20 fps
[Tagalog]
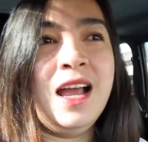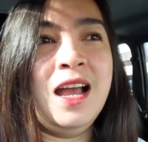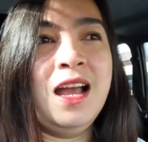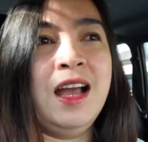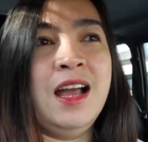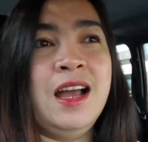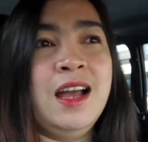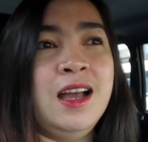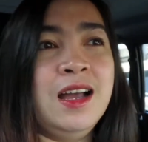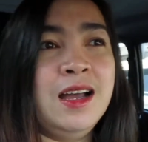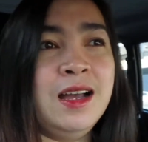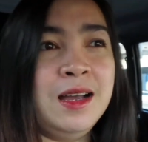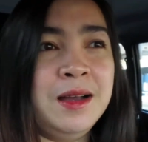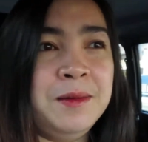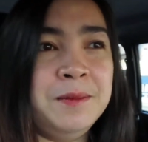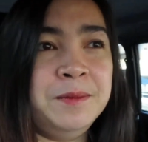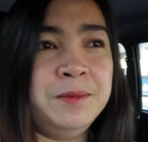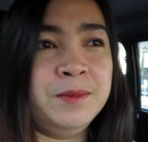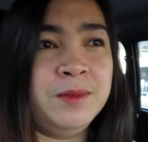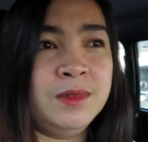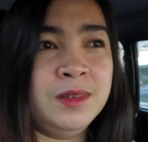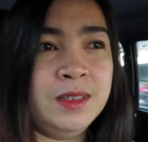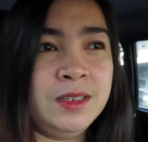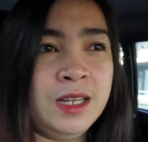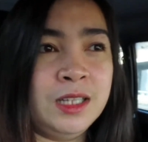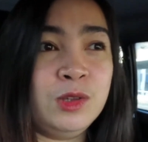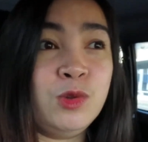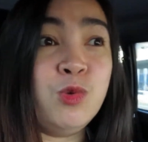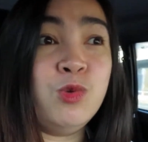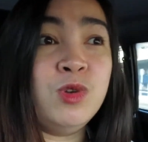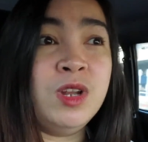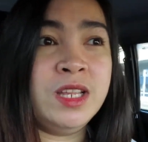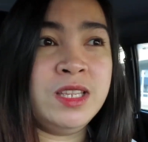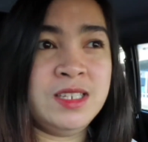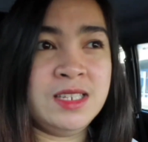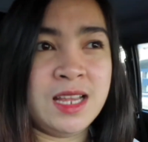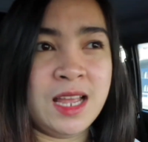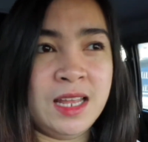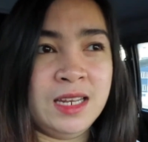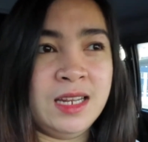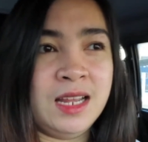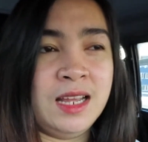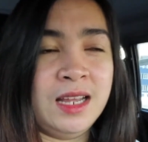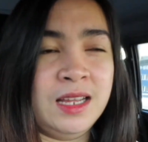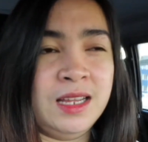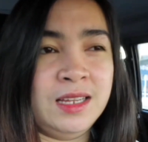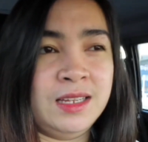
um, katulad niya na